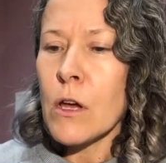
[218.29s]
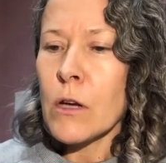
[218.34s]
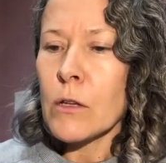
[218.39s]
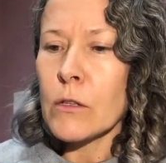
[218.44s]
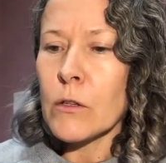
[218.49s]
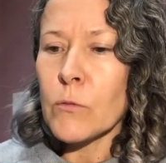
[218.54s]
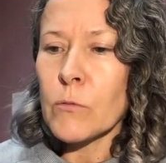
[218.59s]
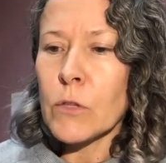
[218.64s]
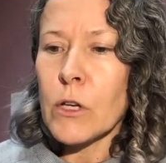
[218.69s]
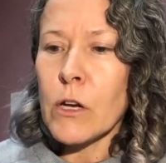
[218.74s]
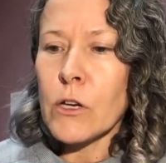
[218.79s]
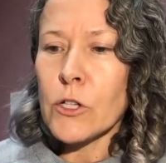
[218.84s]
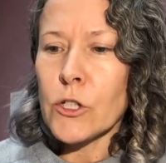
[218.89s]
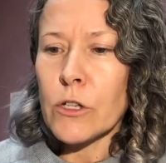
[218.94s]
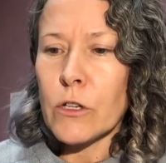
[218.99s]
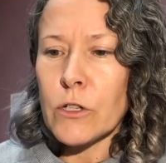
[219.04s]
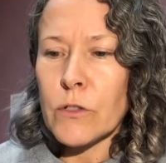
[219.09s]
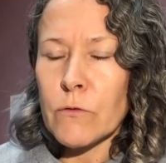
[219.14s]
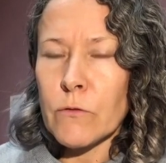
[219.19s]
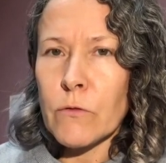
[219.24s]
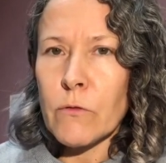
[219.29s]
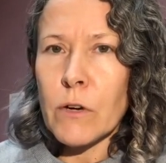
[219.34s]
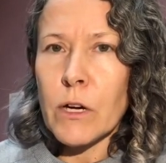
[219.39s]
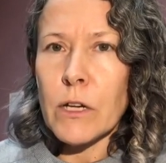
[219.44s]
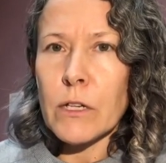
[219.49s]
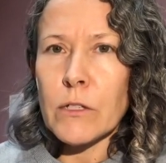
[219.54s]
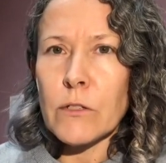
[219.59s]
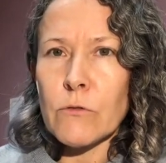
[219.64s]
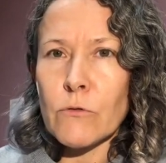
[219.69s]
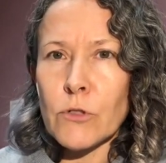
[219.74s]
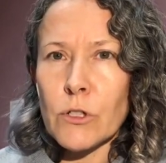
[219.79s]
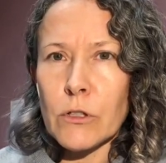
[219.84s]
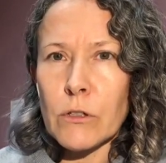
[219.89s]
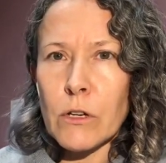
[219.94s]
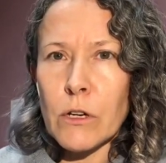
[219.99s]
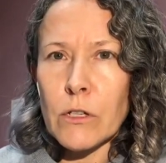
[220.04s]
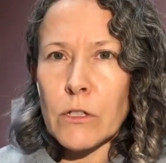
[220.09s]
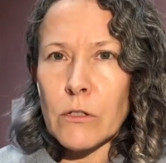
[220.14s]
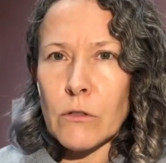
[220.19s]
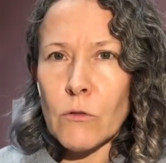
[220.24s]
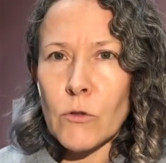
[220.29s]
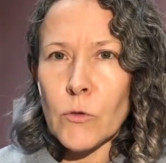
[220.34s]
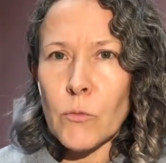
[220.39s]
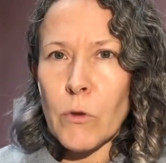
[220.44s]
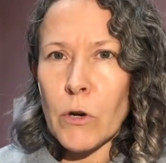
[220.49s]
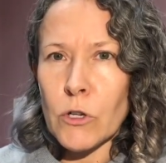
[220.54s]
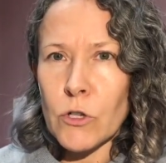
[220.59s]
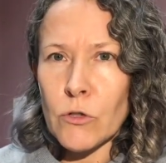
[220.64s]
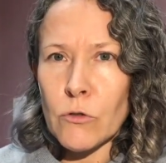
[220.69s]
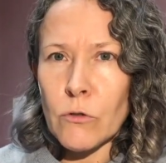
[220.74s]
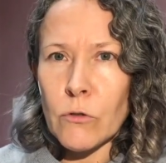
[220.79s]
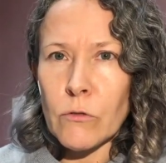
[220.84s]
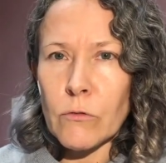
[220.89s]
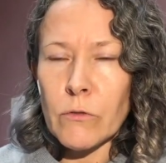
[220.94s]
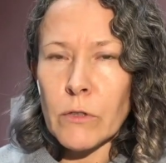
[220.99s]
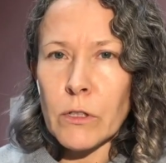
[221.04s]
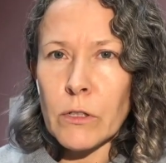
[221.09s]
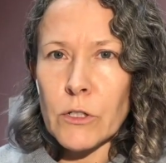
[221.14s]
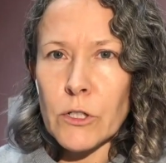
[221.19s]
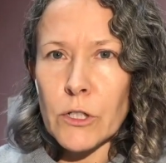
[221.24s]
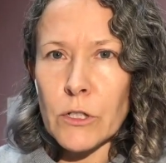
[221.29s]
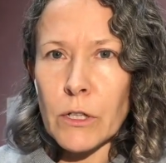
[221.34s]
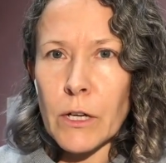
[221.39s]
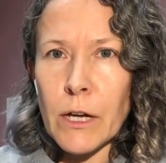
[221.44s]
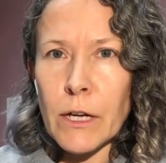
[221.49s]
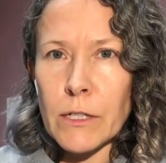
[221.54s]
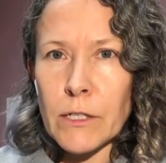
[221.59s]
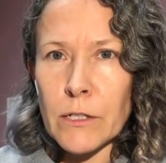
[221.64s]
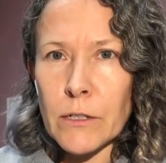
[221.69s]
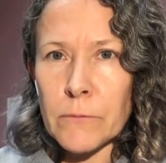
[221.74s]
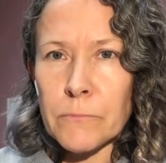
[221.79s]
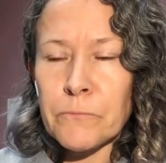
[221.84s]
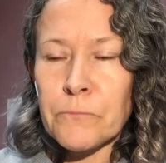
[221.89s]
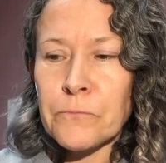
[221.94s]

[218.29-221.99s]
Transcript: Там дальше, развиваясь, уже третий год пошел, вы начинаете